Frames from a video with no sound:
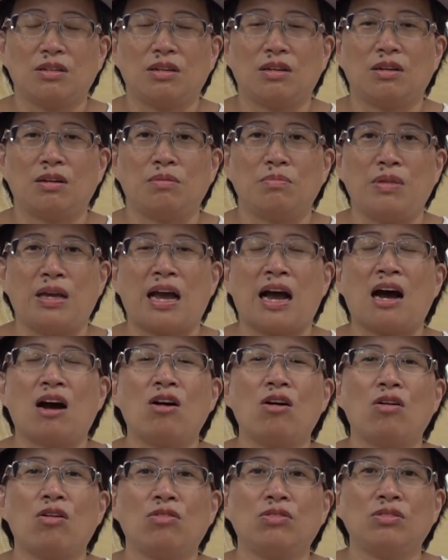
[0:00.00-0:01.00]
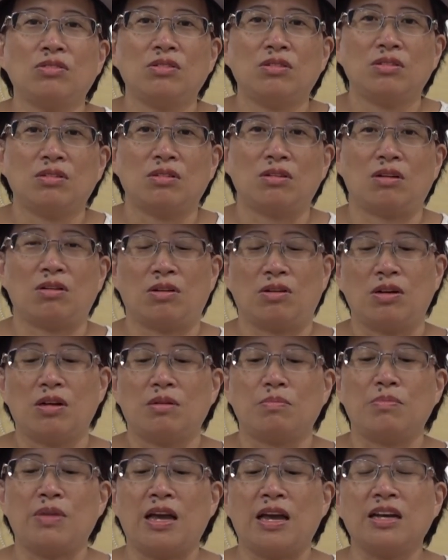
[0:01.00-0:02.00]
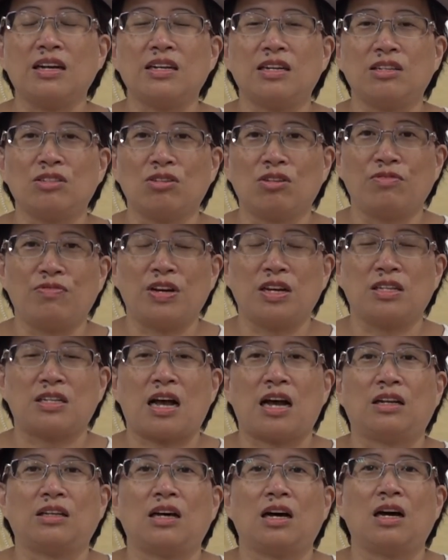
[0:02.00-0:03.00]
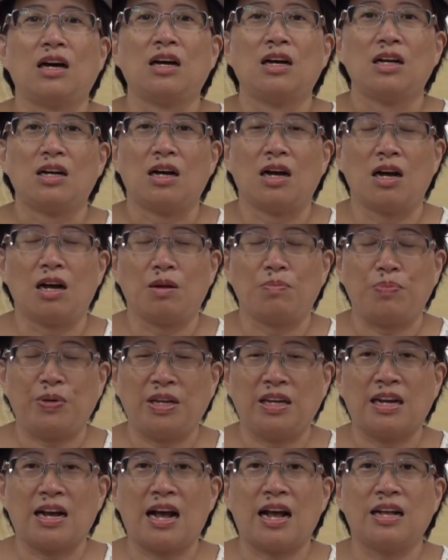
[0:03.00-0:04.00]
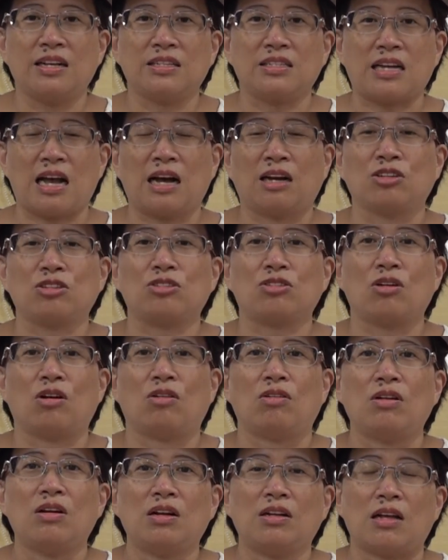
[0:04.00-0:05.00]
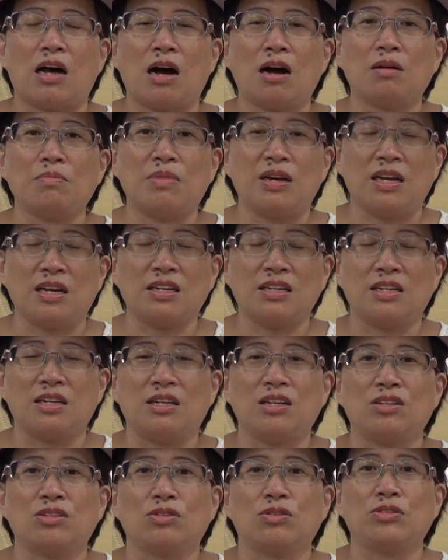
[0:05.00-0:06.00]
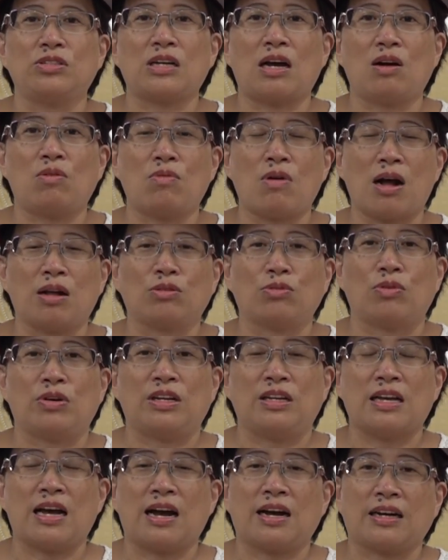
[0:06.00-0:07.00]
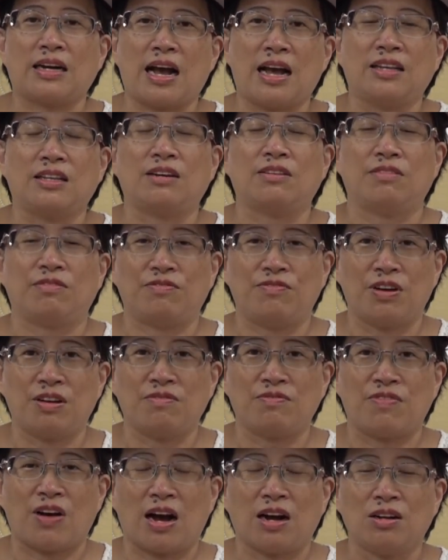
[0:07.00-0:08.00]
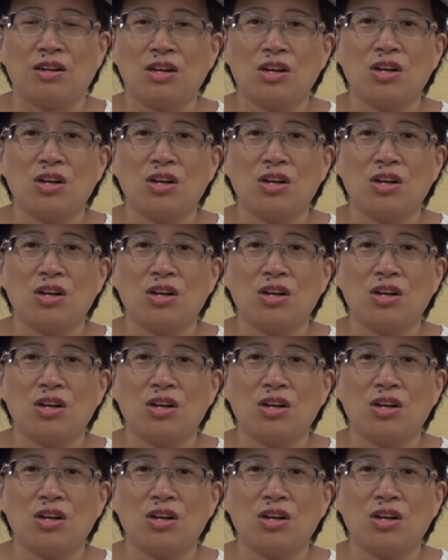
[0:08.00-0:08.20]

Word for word: 呃，苗红，哦，每一个人都非常的呃平安长寿，然后每一个人都像花朵一样开得很芬芳。